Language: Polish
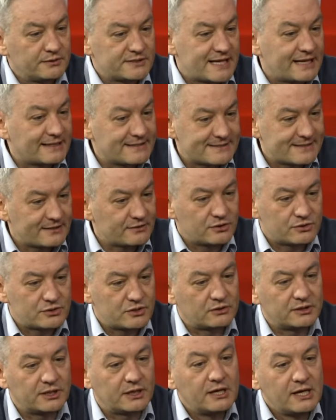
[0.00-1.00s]
Stany
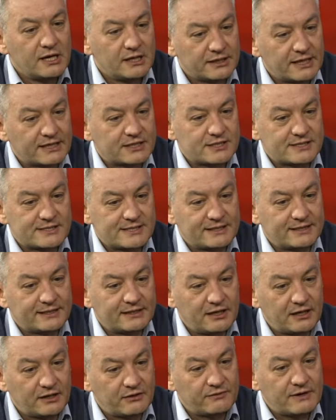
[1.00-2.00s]
Zjednoczone także
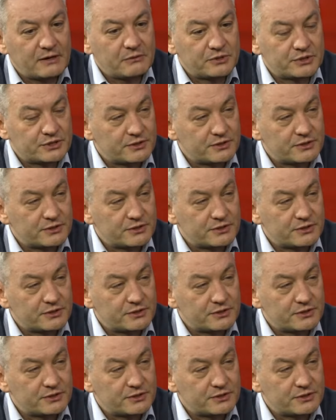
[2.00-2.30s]
zadeklarowały,